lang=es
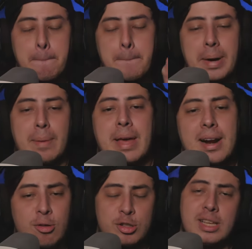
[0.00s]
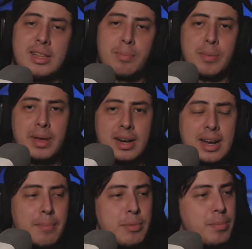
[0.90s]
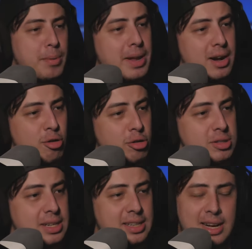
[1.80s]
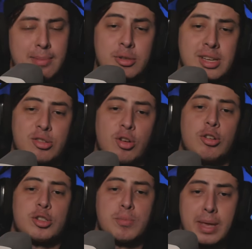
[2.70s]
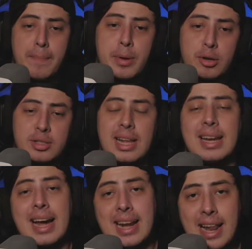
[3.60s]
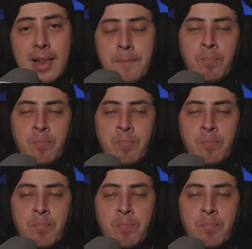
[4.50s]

primera cosita, primer cambio, primera cosa que tenemos es, son los miembros del canal.